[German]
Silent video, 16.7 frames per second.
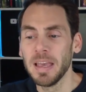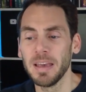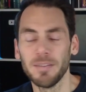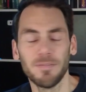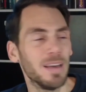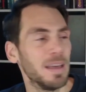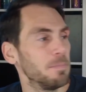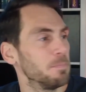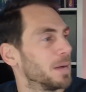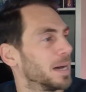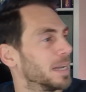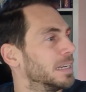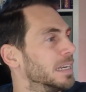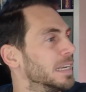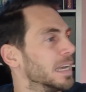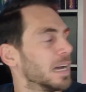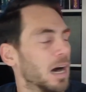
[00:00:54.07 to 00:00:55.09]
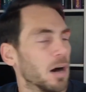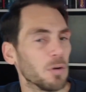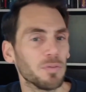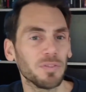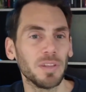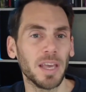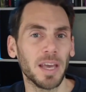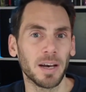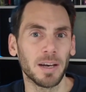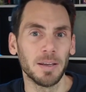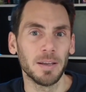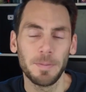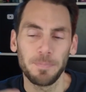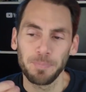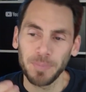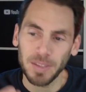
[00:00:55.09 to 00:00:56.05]
Wenn man auf der
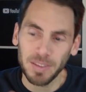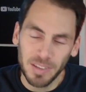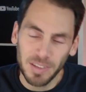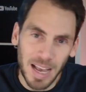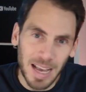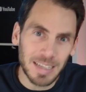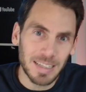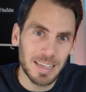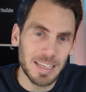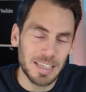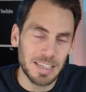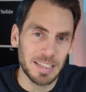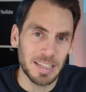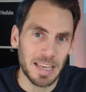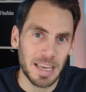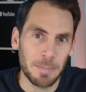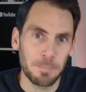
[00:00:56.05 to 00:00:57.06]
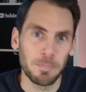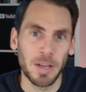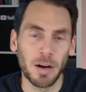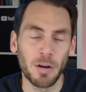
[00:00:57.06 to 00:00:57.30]
sachlichen Ebene,